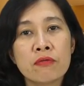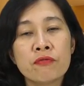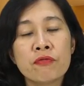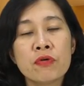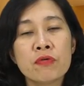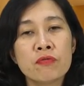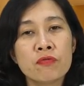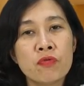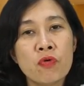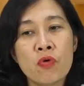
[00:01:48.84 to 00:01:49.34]
uh,
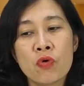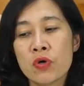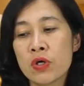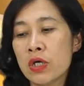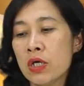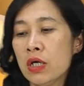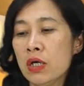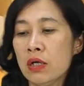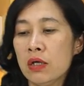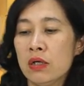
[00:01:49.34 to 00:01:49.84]
phân
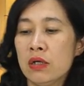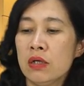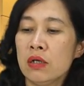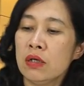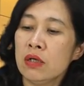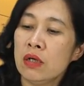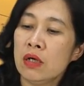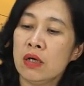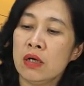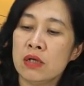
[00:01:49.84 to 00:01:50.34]
phối
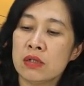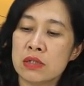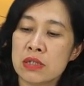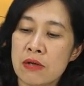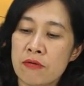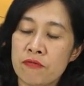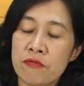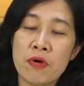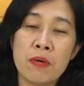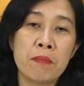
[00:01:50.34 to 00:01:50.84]
uh,
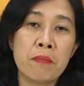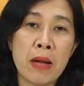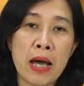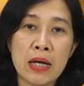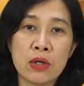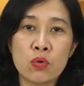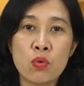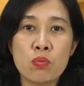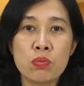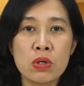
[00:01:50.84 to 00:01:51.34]
sản phẩm
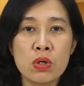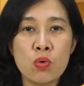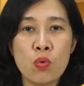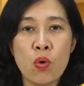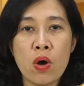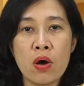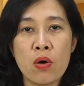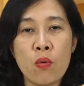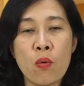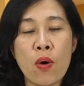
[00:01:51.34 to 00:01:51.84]
an cung nghiêu
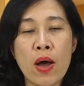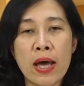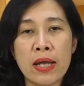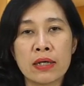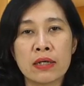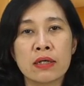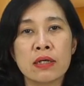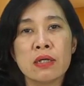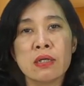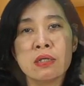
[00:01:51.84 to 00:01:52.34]
hoàng
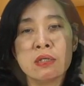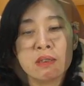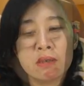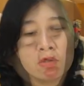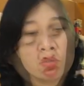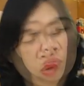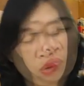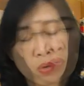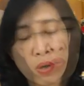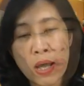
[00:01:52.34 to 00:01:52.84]
hoàn
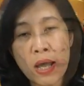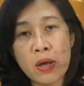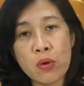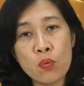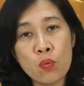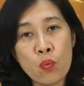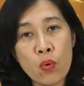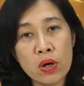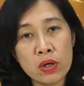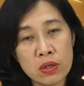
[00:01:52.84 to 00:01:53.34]
của
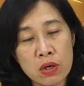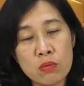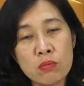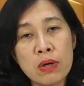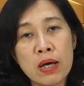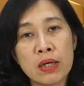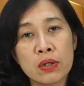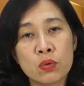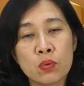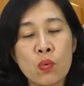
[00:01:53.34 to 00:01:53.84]
hãng Quang
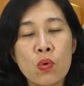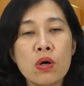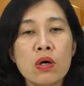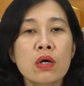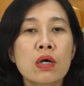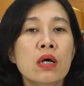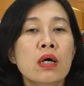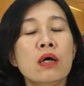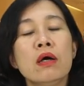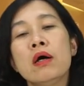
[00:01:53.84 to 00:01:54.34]
Đông Hàn
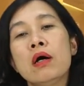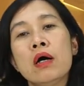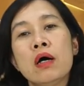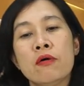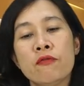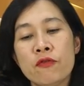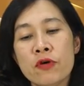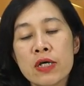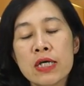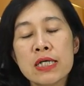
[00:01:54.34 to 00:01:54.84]
Quốc
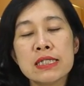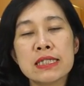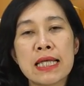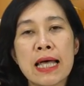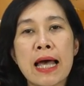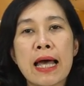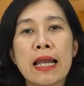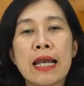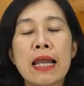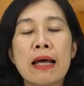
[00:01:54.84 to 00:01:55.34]
à, với cái
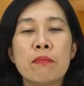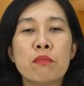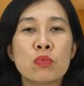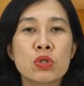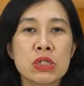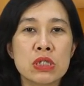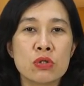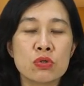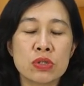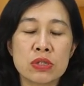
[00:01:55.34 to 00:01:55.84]
giá là
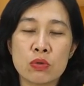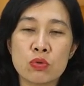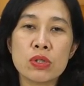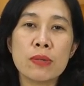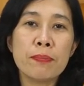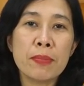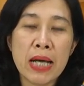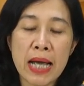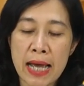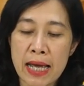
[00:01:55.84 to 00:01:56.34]
1 triệu
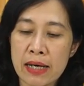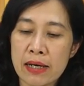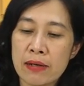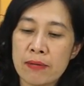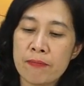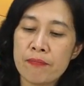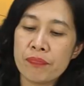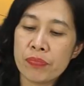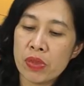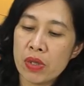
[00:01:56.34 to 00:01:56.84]
600 ngàn
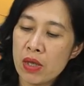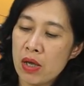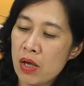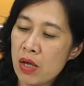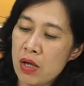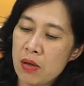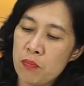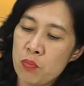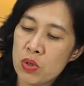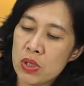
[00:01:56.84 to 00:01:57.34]

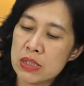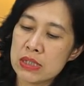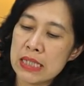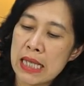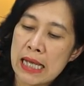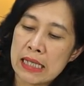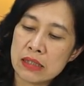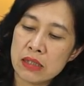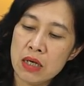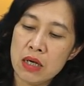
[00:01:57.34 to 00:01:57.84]
à, một cái
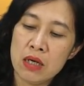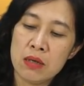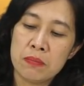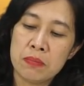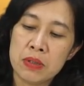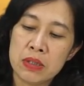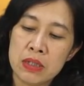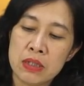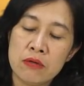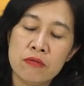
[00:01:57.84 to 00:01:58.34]
giá rất là
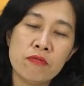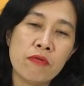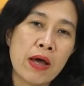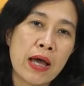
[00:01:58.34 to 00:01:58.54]
hợp lý